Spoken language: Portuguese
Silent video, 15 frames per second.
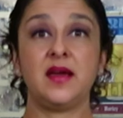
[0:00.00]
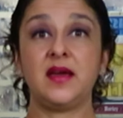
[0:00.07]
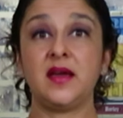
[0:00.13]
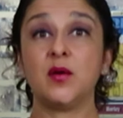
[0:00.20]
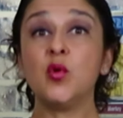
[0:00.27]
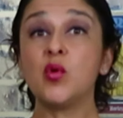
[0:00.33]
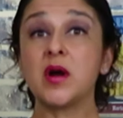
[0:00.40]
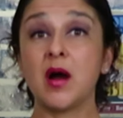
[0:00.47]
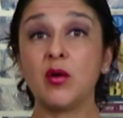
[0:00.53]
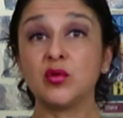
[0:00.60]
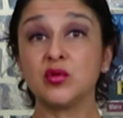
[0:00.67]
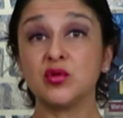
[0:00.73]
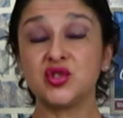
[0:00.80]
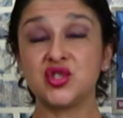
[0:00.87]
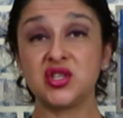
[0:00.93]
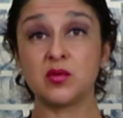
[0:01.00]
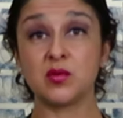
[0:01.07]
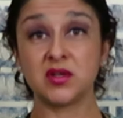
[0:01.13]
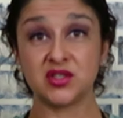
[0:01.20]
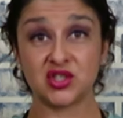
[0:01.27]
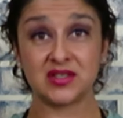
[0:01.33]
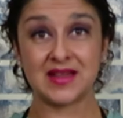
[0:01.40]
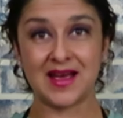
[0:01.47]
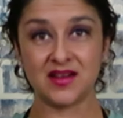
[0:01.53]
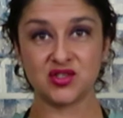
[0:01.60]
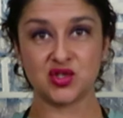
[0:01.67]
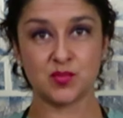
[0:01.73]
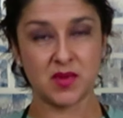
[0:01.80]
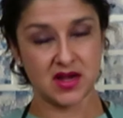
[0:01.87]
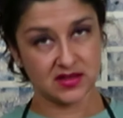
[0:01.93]
É, o cálculo de
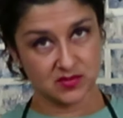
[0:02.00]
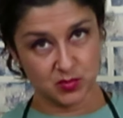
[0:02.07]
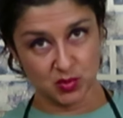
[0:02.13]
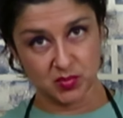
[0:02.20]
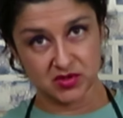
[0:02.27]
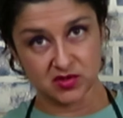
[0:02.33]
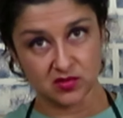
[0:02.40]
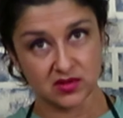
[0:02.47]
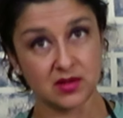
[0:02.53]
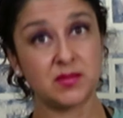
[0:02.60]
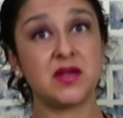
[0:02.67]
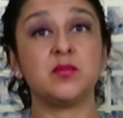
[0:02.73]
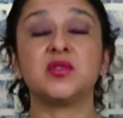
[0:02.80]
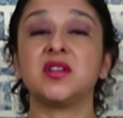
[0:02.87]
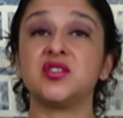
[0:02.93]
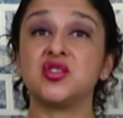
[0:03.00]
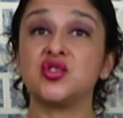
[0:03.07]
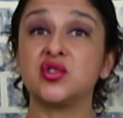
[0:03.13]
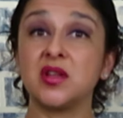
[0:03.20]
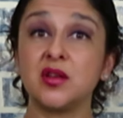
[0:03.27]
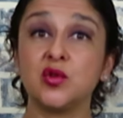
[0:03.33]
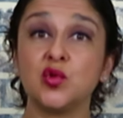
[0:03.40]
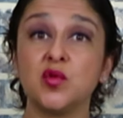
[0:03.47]
quantidade de massa por pessoa também, muita gente tem